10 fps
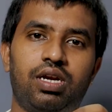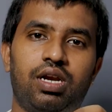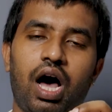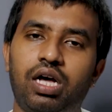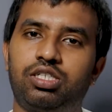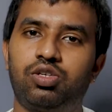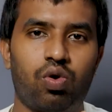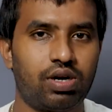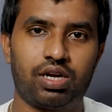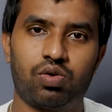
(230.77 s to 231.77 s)
லாஸ்ட்
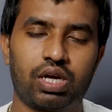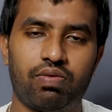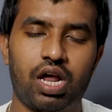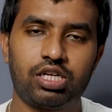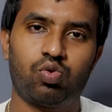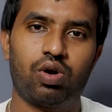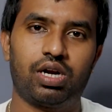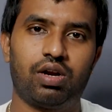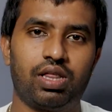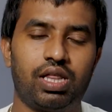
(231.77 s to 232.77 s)
குவார்டர் ஓகேவா லாஸ்ட் குவார்டர்ல
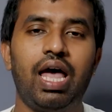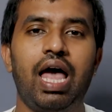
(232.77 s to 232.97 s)
வந்து